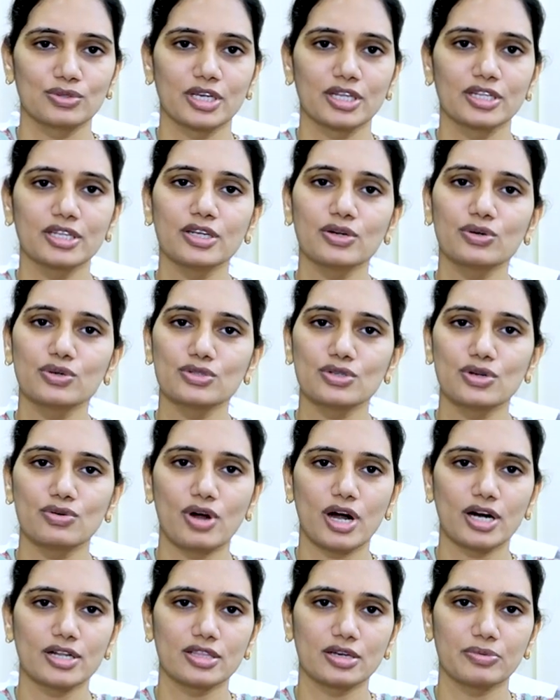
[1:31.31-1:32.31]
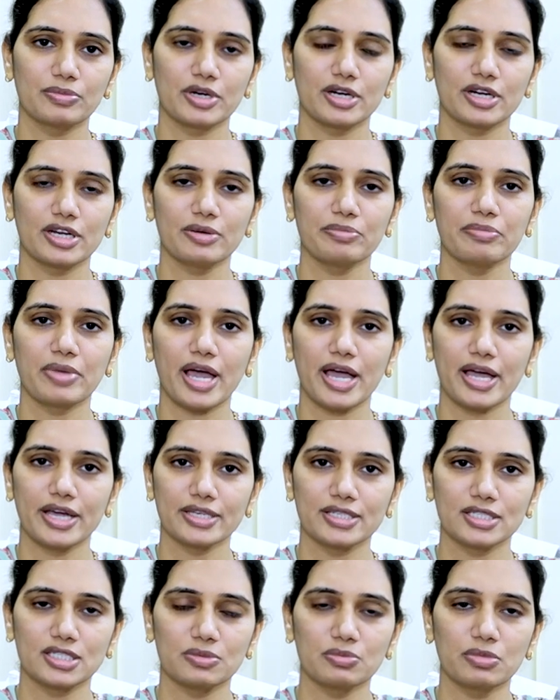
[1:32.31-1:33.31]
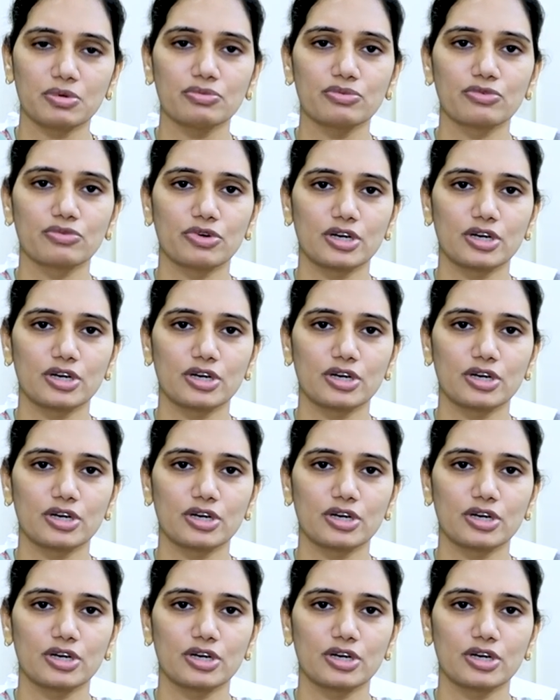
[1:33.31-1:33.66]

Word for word: ఎన్ని రోజులు వాడతామంటే మ్యాక్సిమం